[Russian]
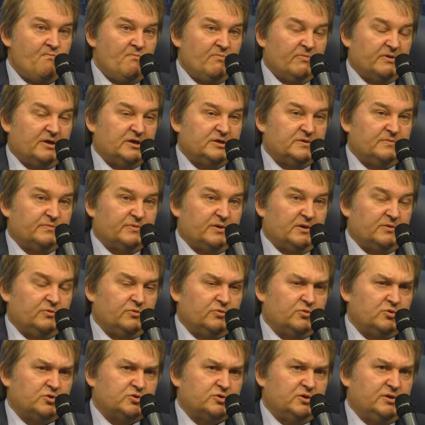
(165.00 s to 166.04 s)
скажем так, не
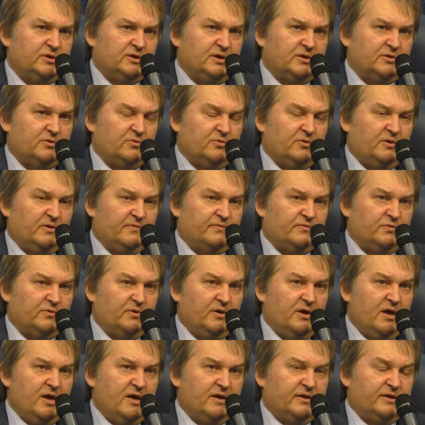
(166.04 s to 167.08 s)
то что недругов, но
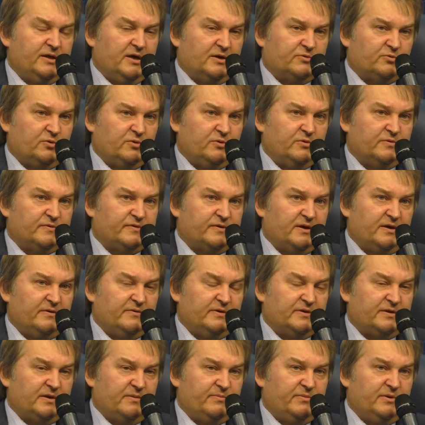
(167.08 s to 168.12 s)
те, кто не
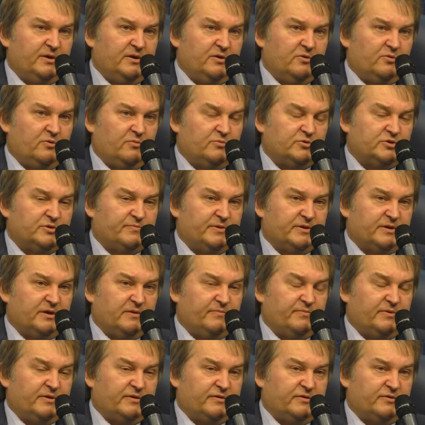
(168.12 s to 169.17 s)
устраивает Америку, может
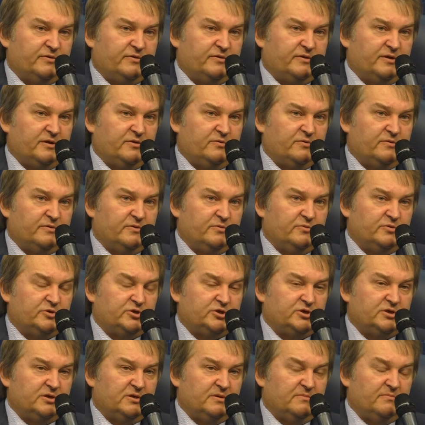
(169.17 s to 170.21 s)
потерпеть серьезный
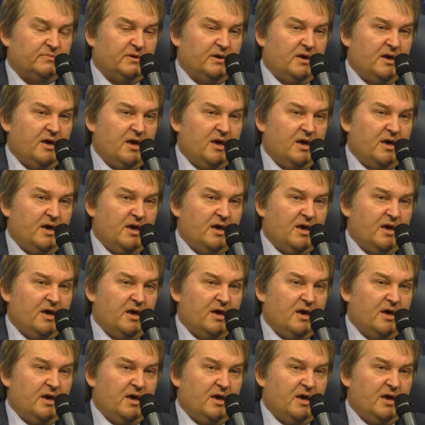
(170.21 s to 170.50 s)
ущерб.